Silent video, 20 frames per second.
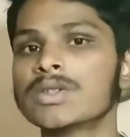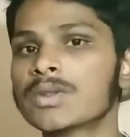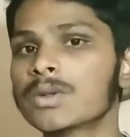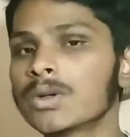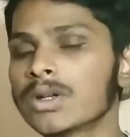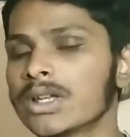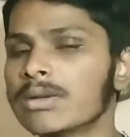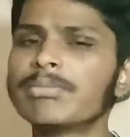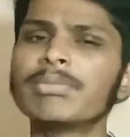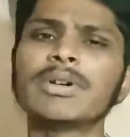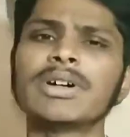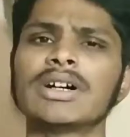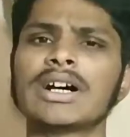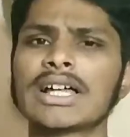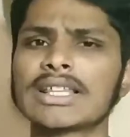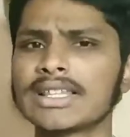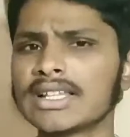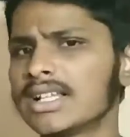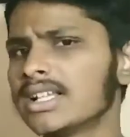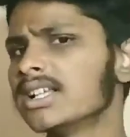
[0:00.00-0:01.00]
ஸோ இப்போ
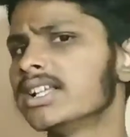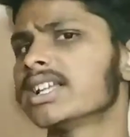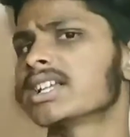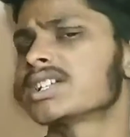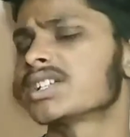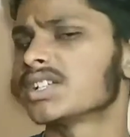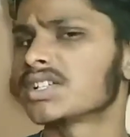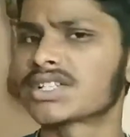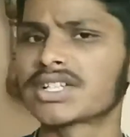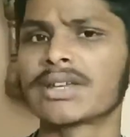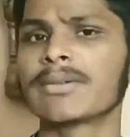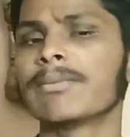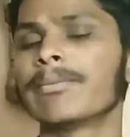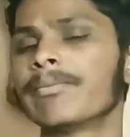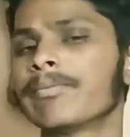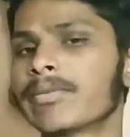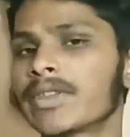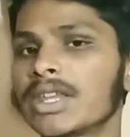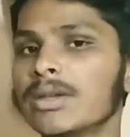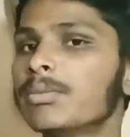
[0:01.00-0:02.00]
அதில் நெக்ஸ்ட் ஸ்டெப்
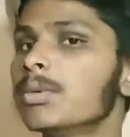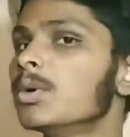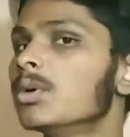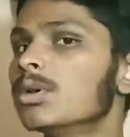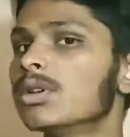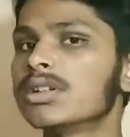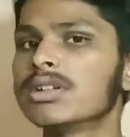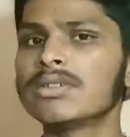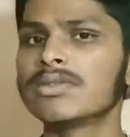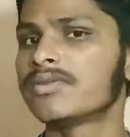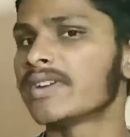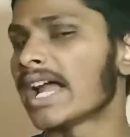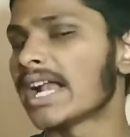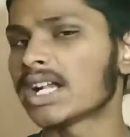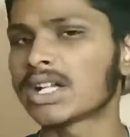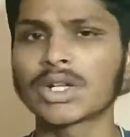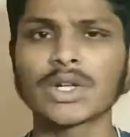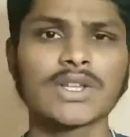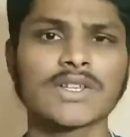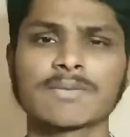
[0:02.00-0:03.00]
இப்போ உங்களுக்கு
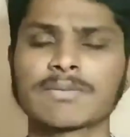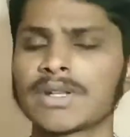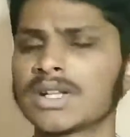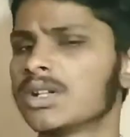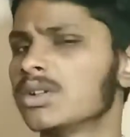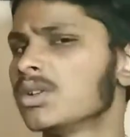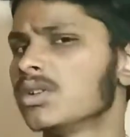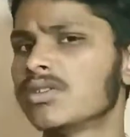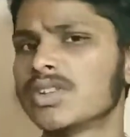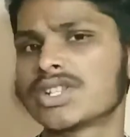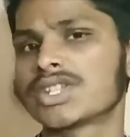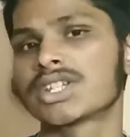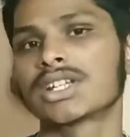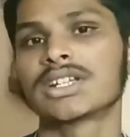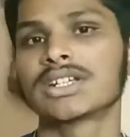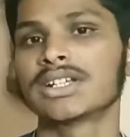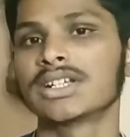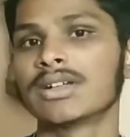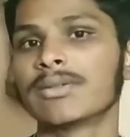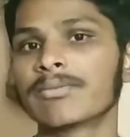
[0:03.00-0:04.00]
ஃபேட் லாஸ் பண்ணணும்னு
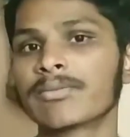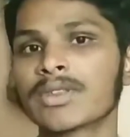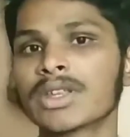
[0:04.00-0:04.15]
வச்சுக்கோங்க